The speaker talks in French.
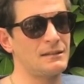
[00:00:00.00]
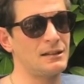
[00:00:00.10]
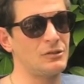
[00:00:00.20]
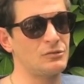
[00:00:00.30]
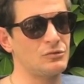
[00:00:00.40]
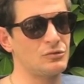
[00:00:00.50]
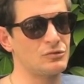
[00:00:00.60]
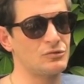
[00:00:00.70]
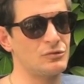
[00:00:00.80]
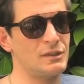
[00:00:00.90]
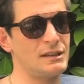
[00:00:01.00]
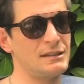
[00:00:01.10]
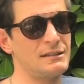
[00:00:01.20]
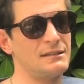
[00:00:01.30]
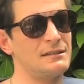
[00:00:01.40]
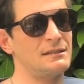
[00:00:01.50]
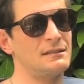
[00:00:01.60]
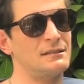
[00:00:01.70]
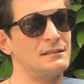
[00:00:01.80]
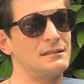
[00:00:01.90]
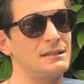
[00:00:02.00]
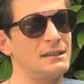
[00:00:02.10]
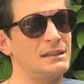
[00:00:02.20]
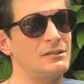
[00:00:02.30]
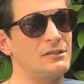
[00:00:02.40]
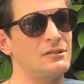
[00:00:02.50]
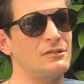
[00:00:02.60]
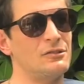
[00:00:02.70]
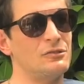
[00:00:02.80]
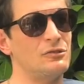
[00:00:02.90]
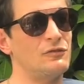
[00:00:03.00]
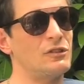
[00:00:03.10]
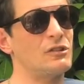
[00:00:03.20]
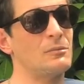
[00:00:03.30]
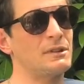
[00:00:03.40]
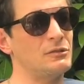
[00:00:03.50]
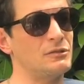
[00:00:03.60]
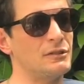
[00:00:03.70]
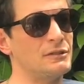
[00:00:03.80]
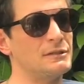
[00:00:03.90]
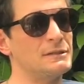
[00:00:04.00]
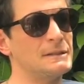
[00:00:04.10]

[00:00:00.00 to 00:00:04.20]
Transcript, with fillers: la grande course de haie et euh, deux fois le Grand Prix d'automne.